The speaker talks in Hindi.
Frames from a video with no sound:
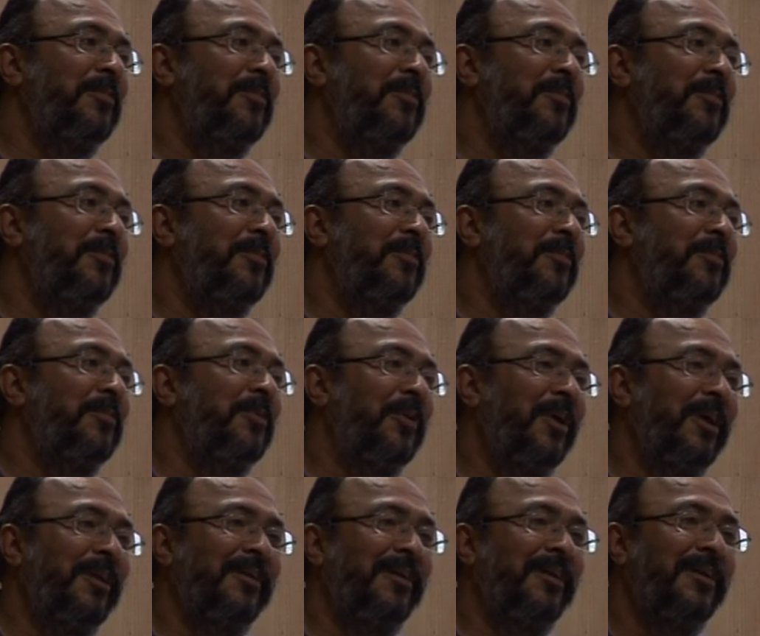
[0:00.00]
Sikta came
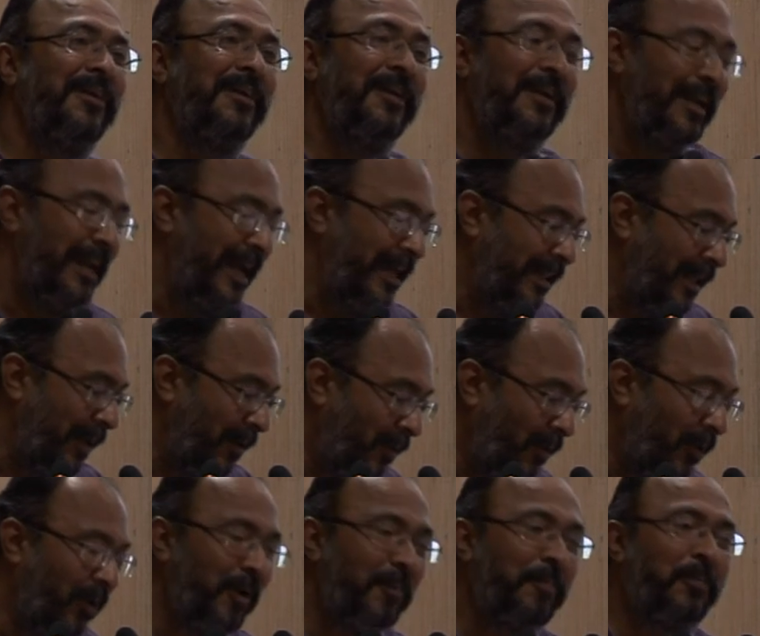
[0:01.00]
together and they
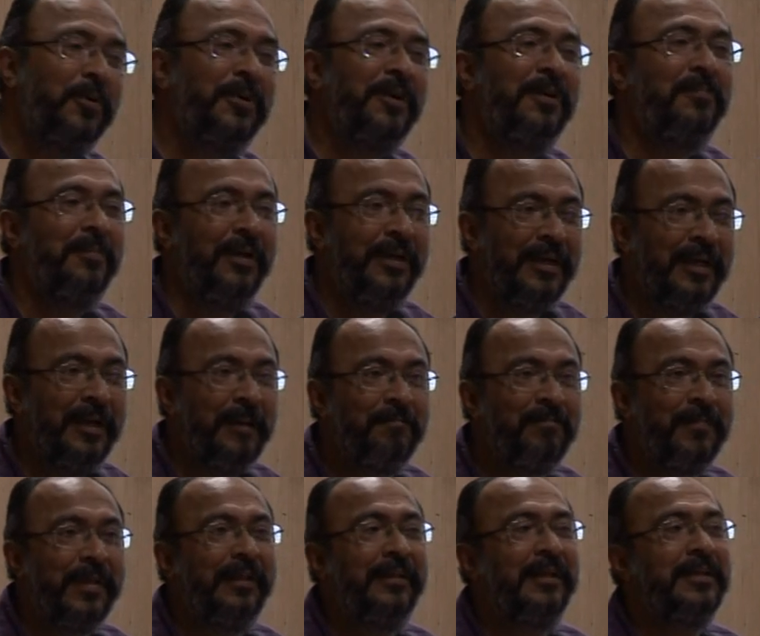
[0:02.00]
all put in money
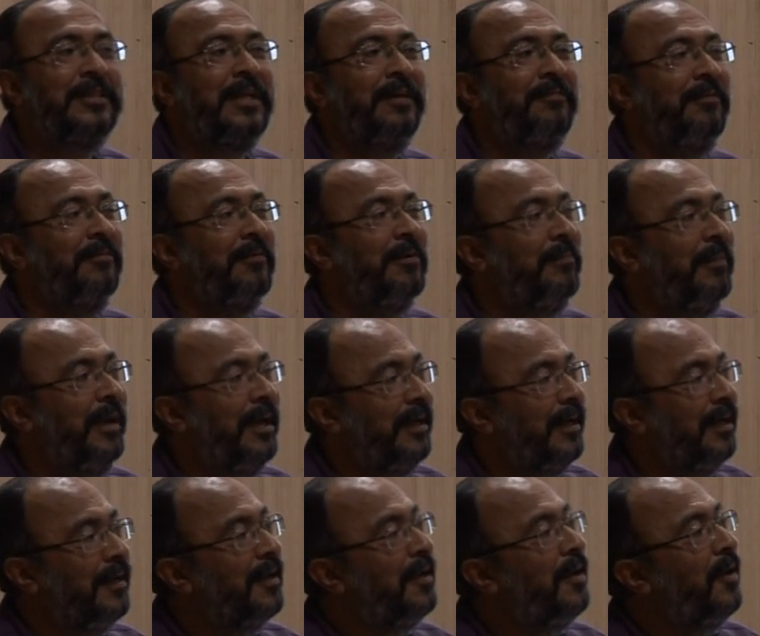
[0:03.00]
and they said we will make it.